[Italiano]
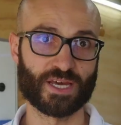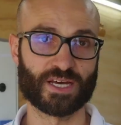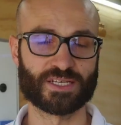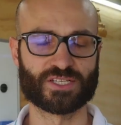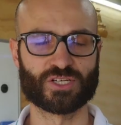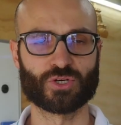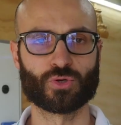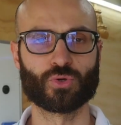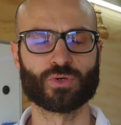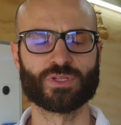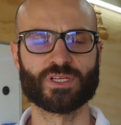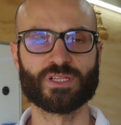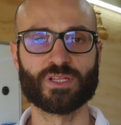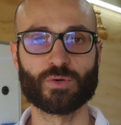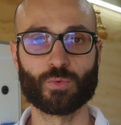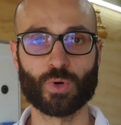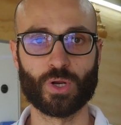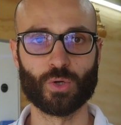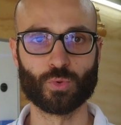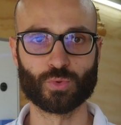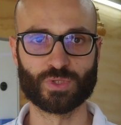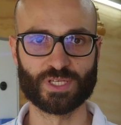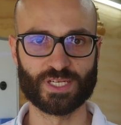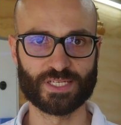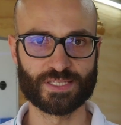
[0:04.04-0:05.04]
a seconda di quello
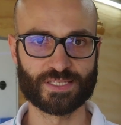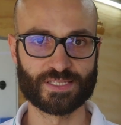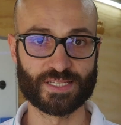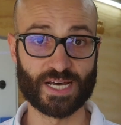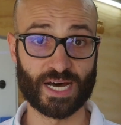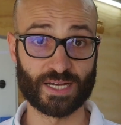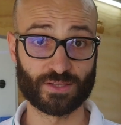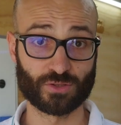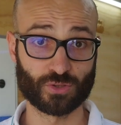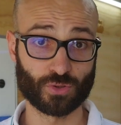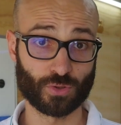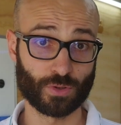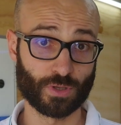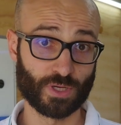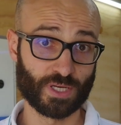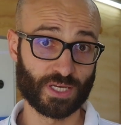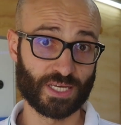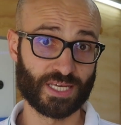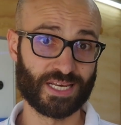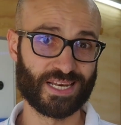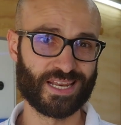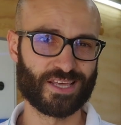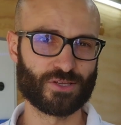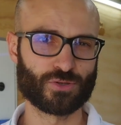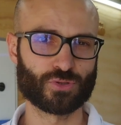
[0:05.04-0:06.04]
utilizzato,
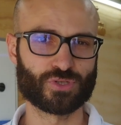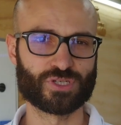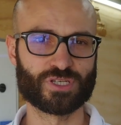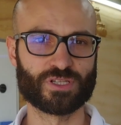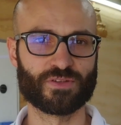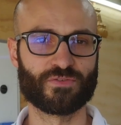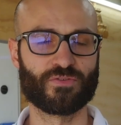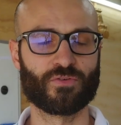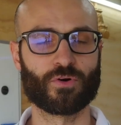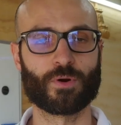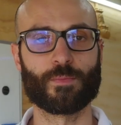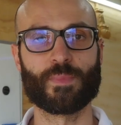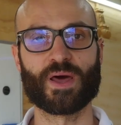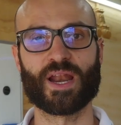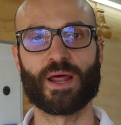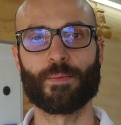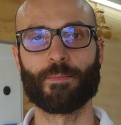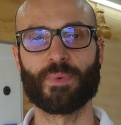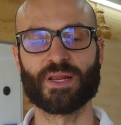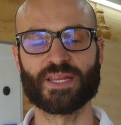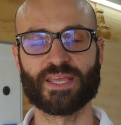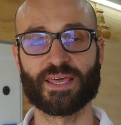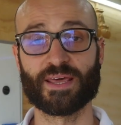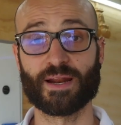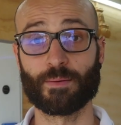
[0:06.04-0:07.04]
il legno si deformerà in
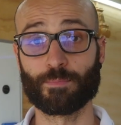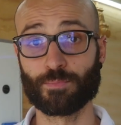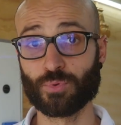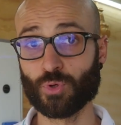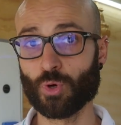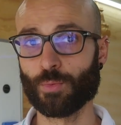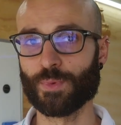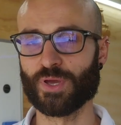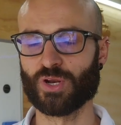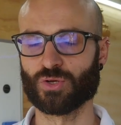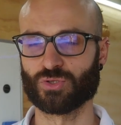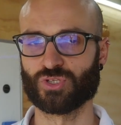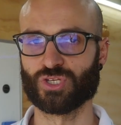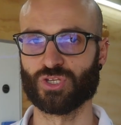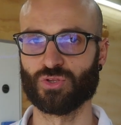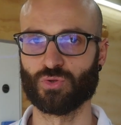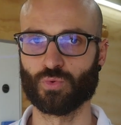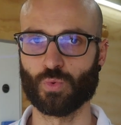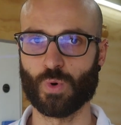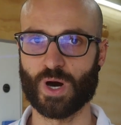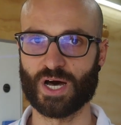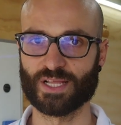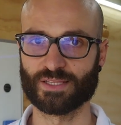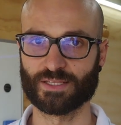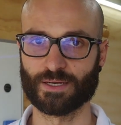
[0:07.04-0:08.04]
maniera più o meno
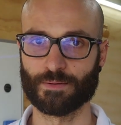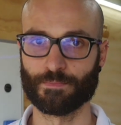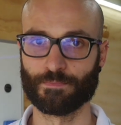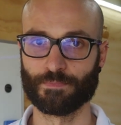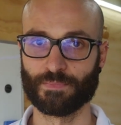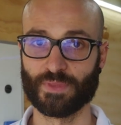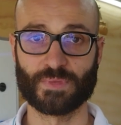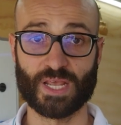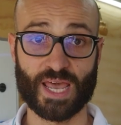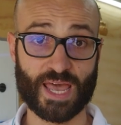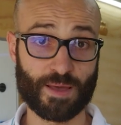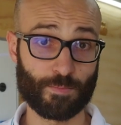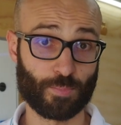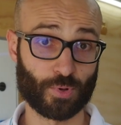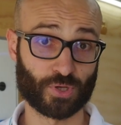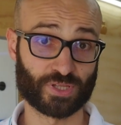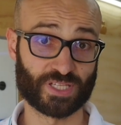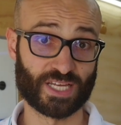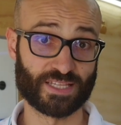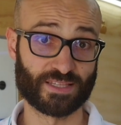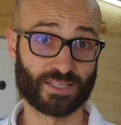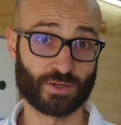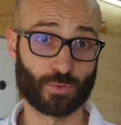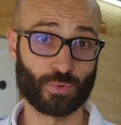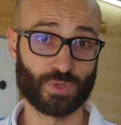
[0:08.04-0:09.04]
accentuata. È
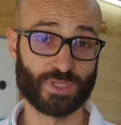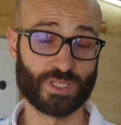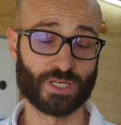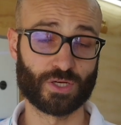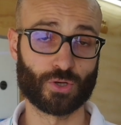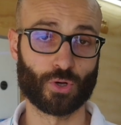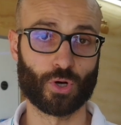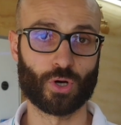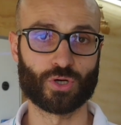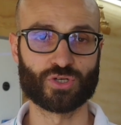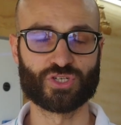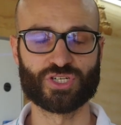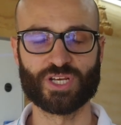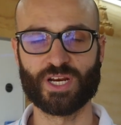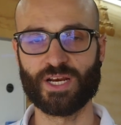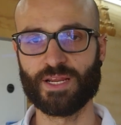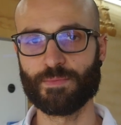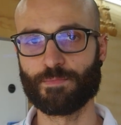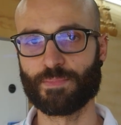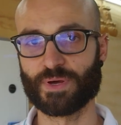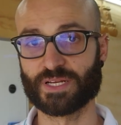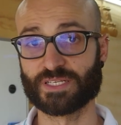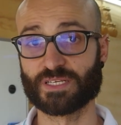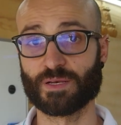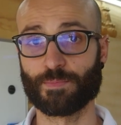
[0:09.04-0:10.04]
importante quindi conoscerli
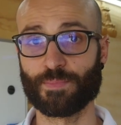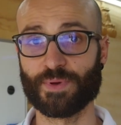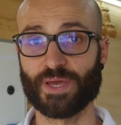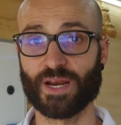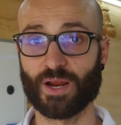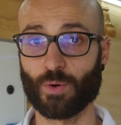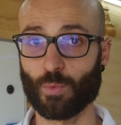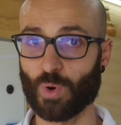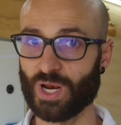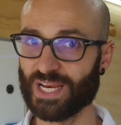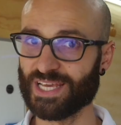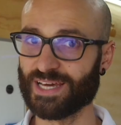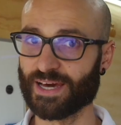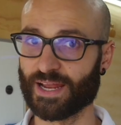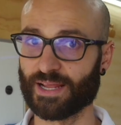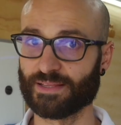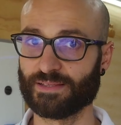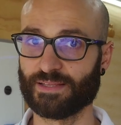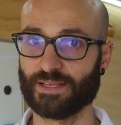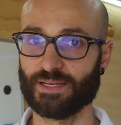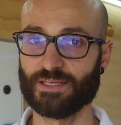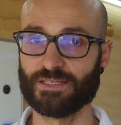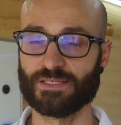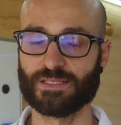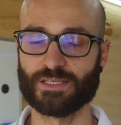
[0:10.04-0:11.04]
per sapere quali
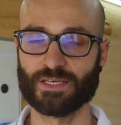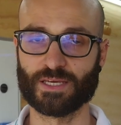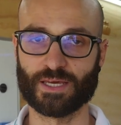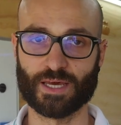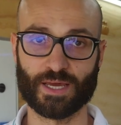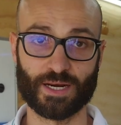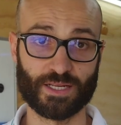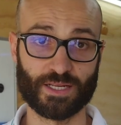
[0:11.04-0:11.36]
caratteristiche